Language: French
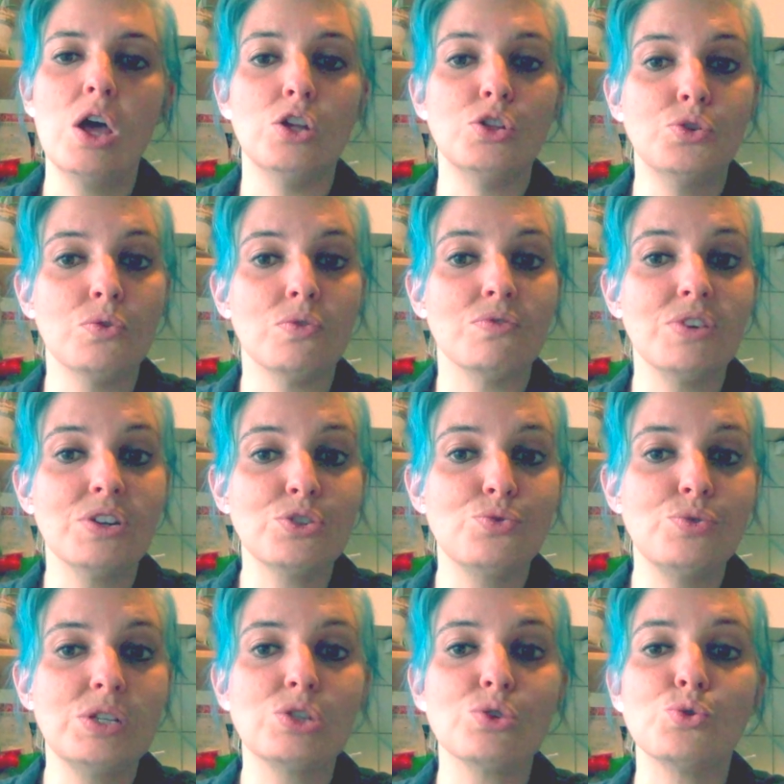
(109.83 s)
dont
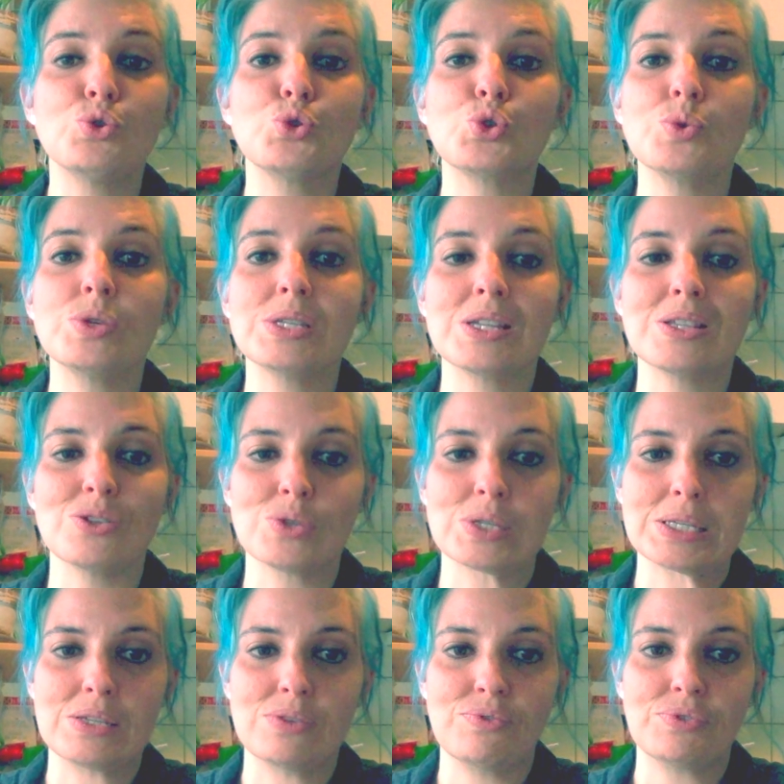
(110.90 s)
28 aux soins
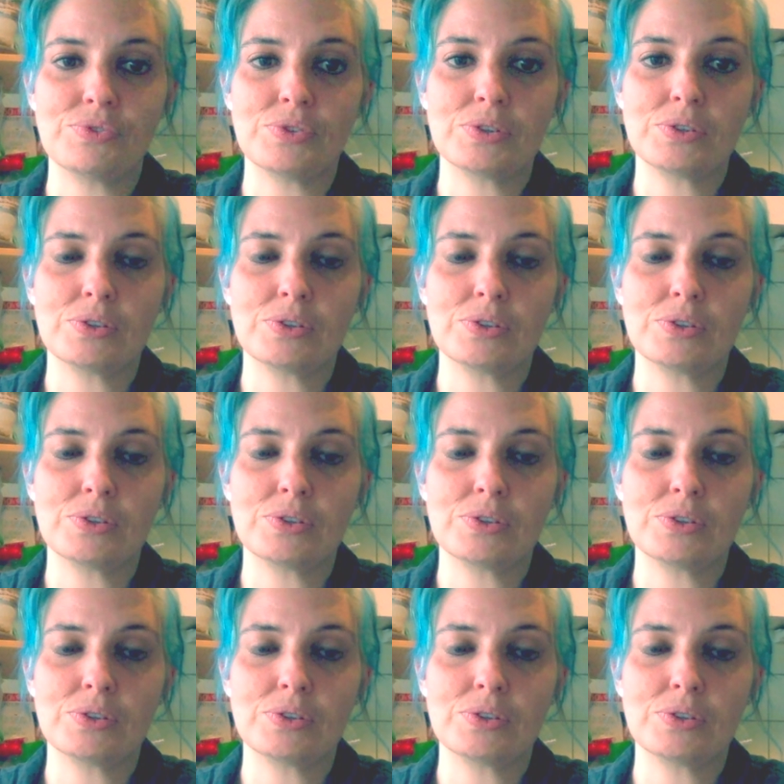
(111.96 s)
intensifs.